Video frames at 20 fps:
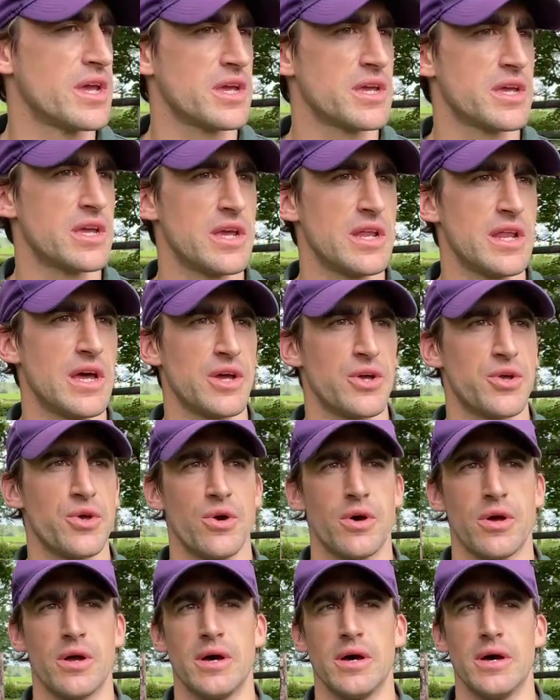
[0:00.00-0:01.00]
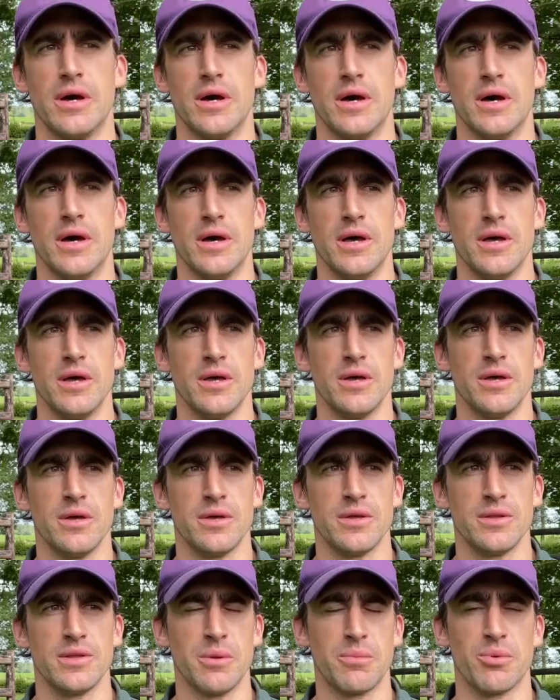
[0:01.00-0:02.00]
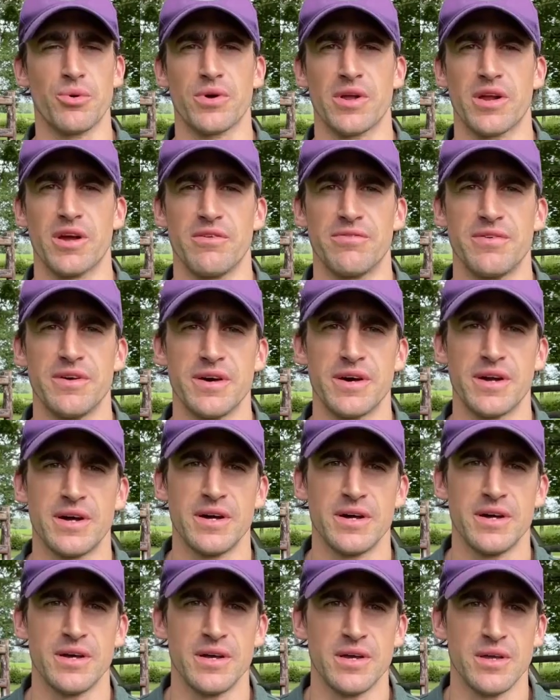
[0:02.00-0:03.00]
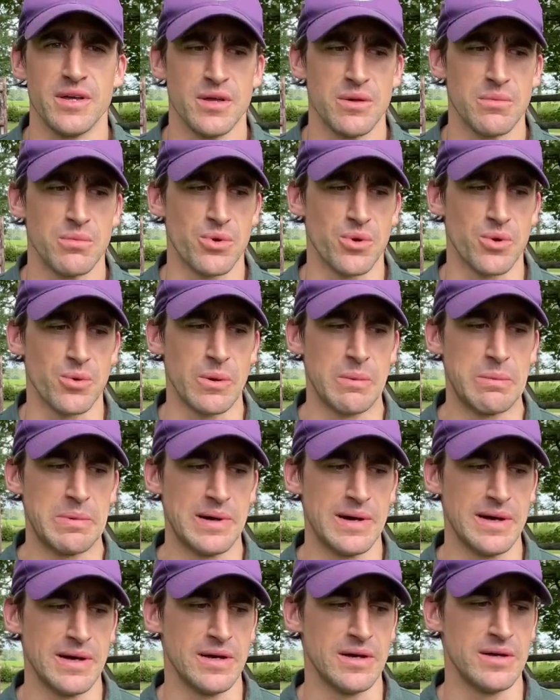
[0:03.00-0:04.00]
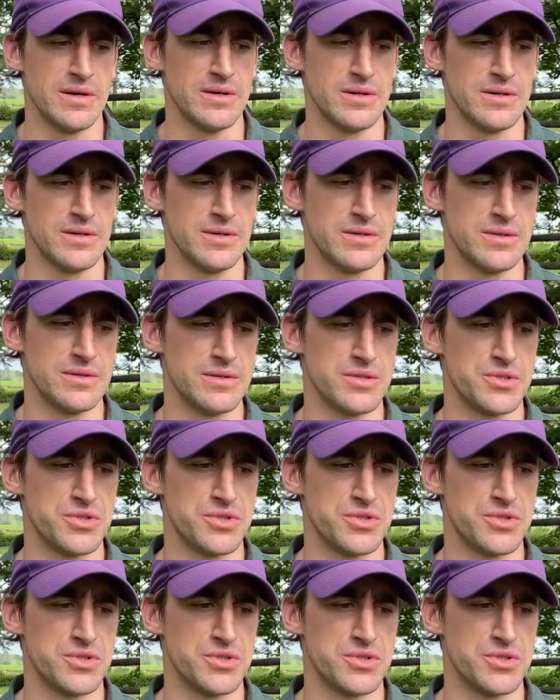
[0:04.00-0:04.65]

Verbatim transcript: qu'il a encore euh, des progrès à faire. Pourquoi pas euh, C'est